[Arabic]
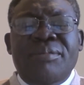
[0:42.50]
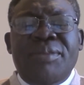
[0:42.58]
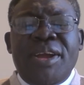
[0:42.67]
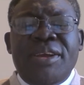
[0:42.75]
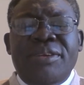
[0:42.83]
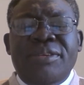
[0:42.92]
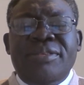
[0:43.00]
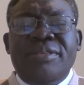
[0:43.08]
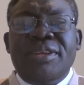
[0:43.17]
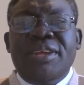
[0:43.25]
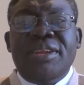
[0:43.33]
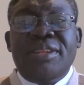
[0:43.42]
فيروس
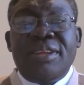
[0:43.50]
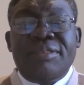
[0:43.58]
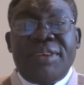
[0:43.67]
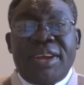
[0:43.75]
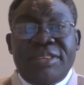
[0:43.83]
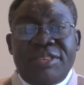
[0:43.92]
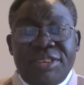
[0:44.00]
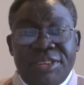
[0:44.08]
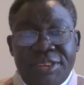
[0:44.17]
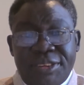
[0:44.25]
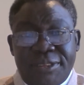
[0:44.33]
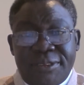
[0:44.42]
ارتفعت
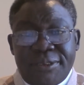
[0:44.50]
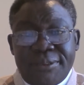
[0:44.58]
شديد